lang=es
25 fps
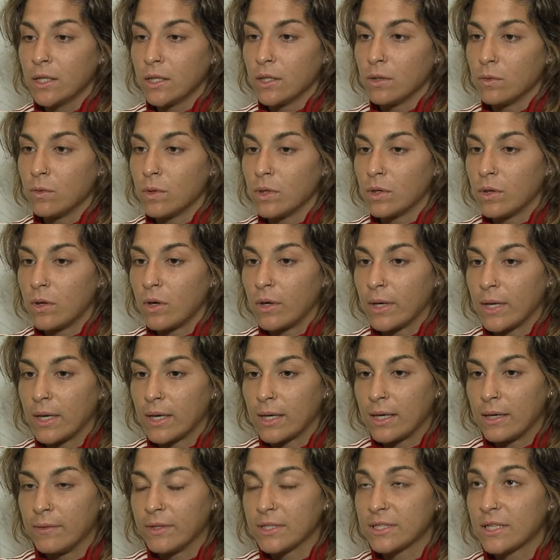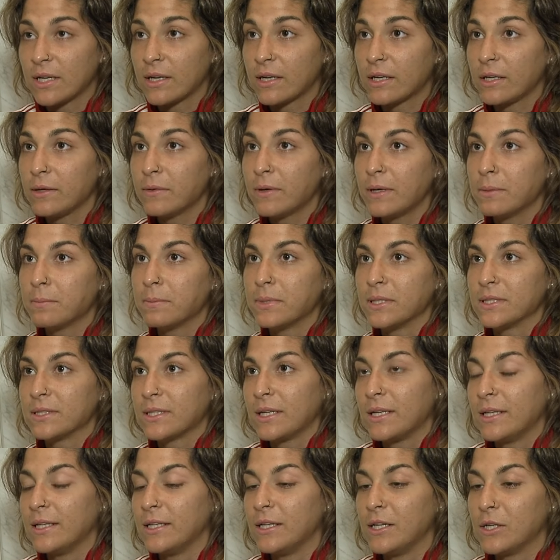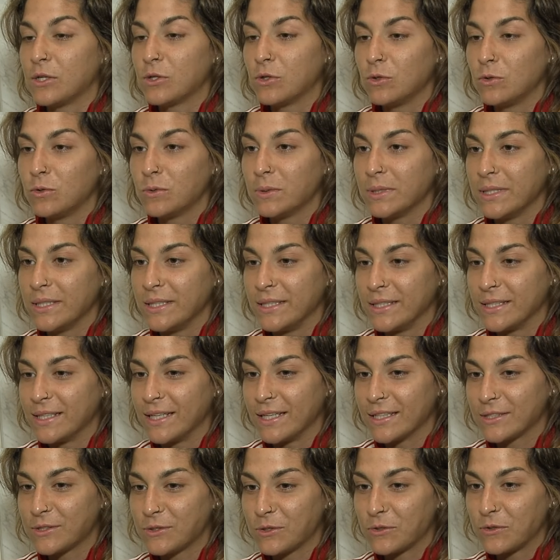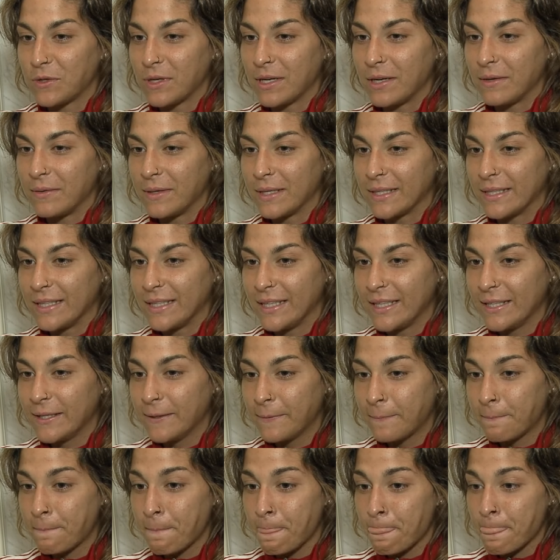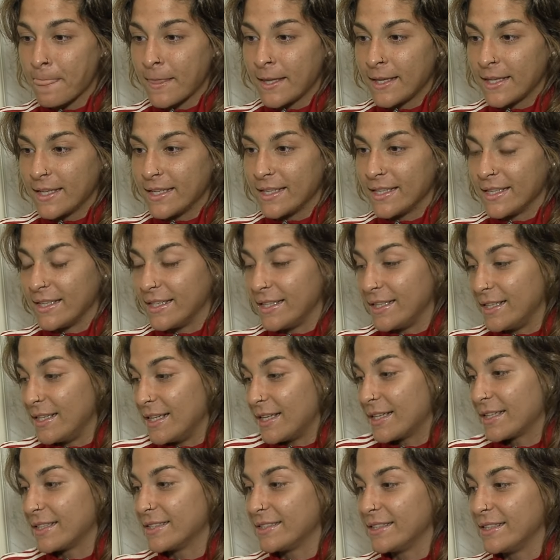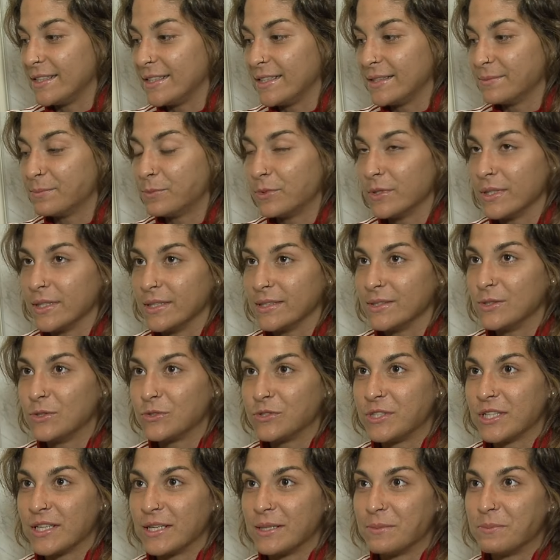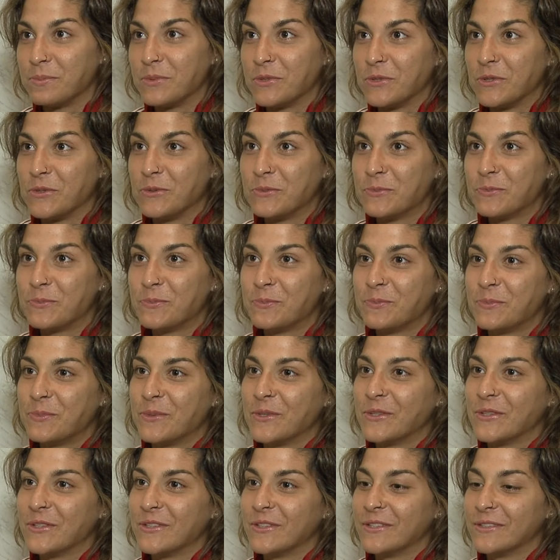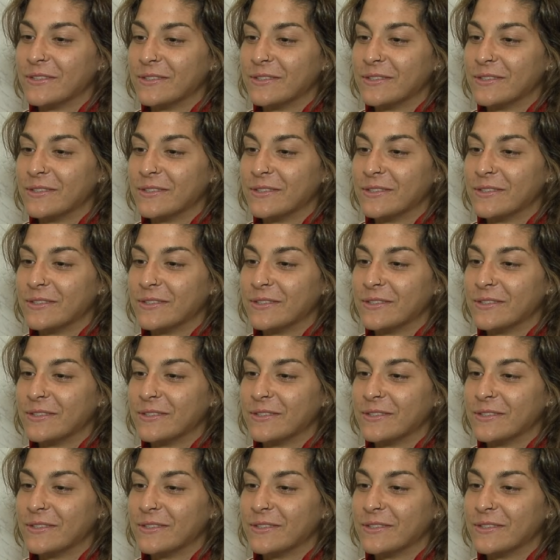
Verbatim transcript: y bueno, ahora cabeza arriba, empezar en el club y que esto no acaba aquí y las que siguen pues lucharán por, por